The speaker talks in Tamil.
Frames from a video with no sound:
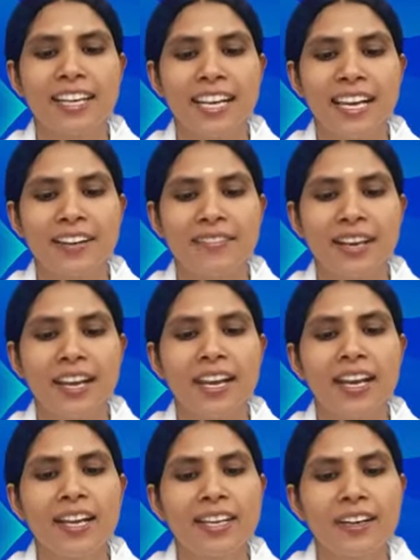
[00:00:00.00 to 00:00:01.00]
எனவே
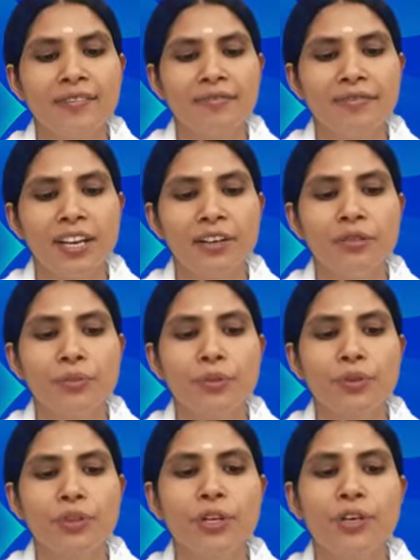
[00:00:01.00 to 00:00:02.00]
எவ்வளவு
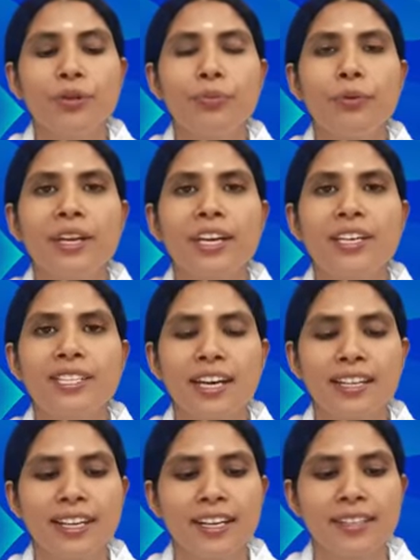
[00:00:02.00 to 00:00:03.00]
புத்துணர்வு
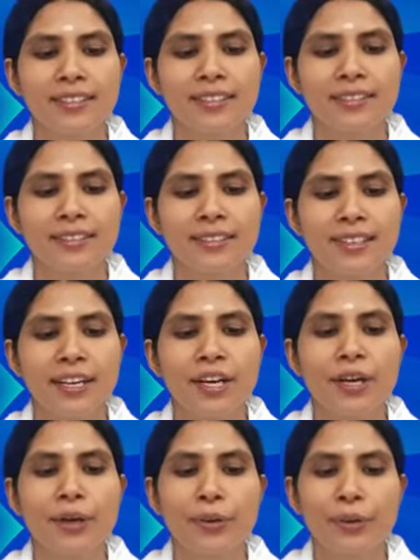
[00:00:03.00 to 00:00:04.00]
பெறுகின்றார்கள்
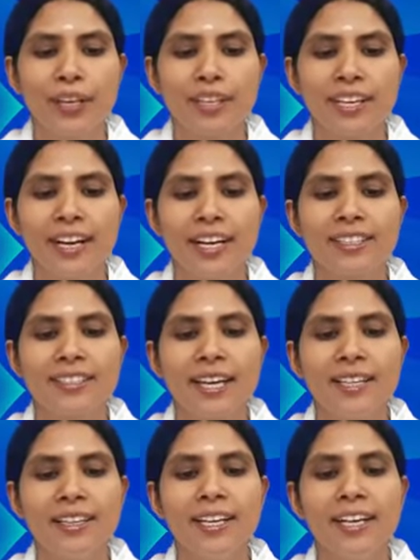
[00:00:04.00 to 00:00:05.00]
குழந்தைகள்
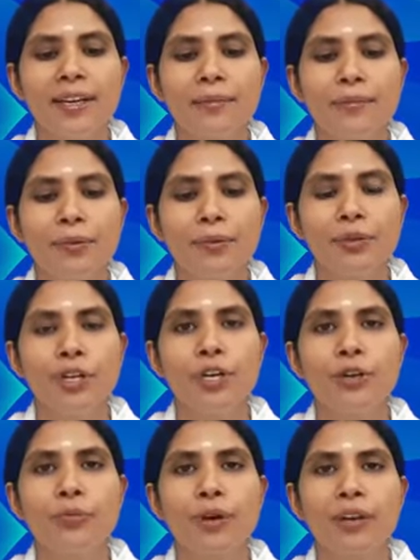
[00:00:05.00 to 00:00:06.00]
தந்தையிடம்
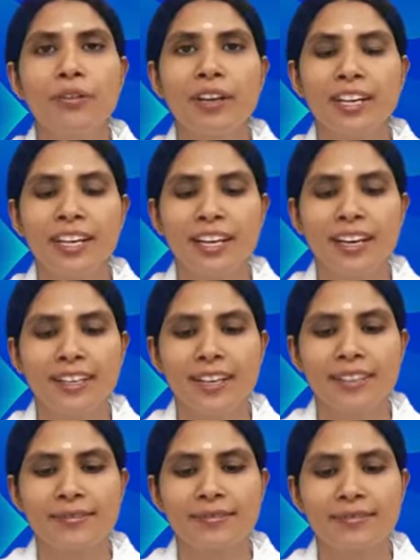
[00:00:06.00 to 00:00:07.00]
புத்துணர்வு பெற
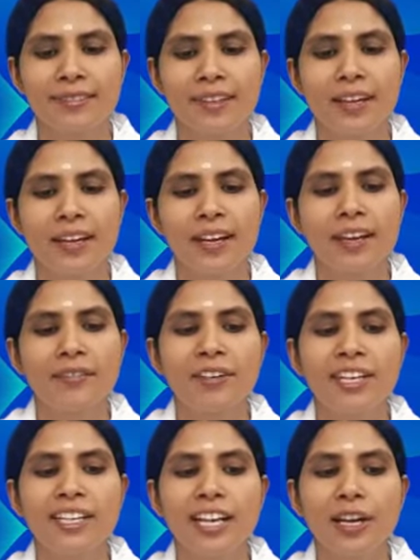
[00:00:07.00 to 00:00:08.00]
வருகிறார்கள்
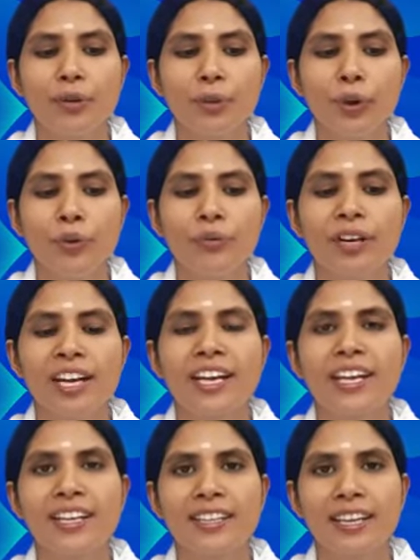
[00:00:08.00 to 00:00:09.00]
வீட்டில் ஓய்வு
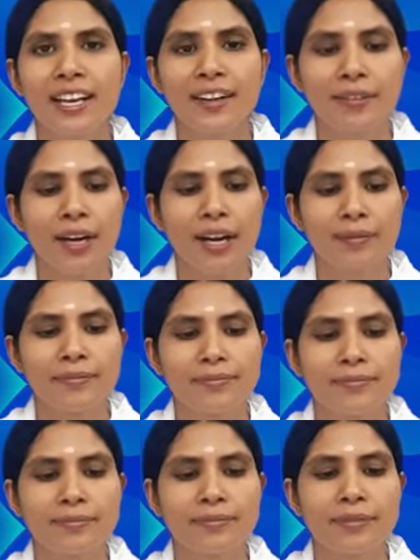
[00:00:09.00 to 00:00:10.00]
கிடைக்கிறதல்லவா
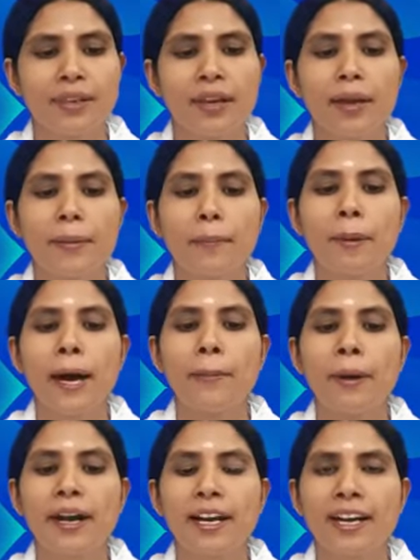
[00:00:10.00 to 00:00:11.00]

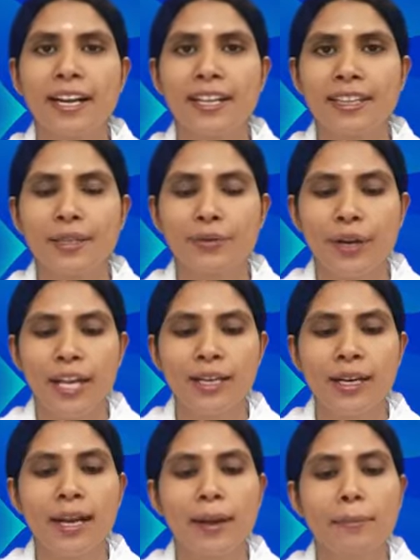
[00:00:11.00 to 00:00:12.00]
பாபா கிடைத்தவுடன்
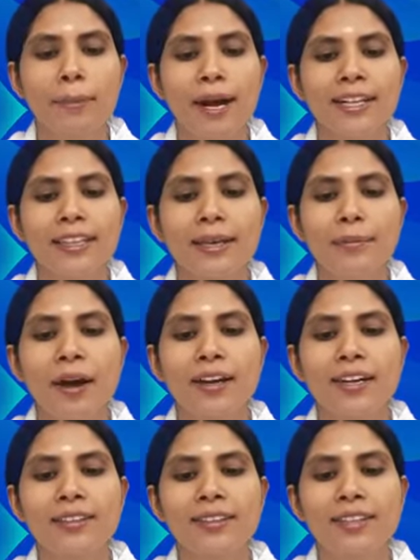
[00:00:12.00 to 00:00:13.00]
பக்தி
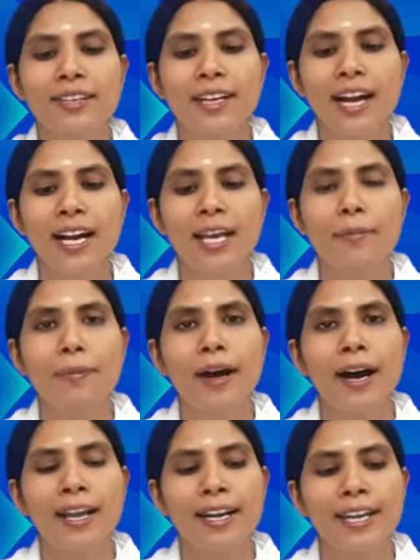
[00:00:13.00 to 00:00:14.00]
மார்க்கத்தின் களைப்பு
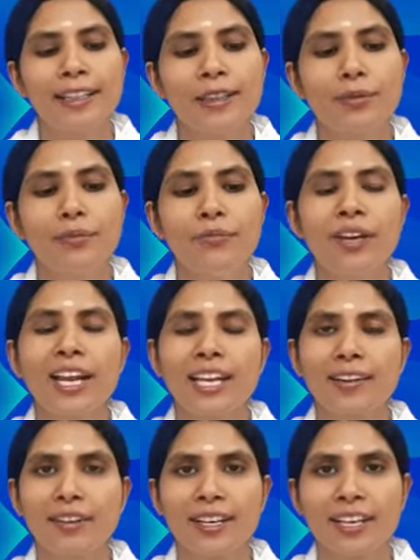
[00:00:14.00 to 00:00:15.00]
அனைத்தும்
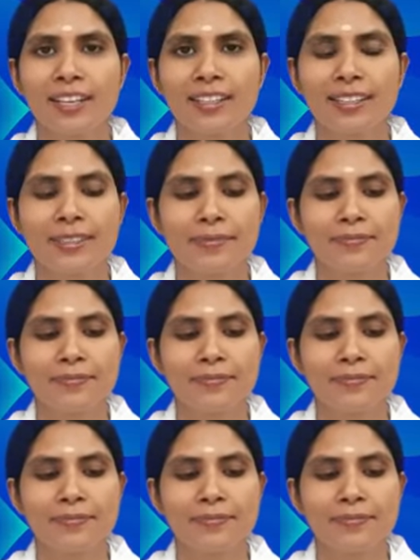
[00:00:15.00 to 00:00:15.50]
விலகிவிடுகிறது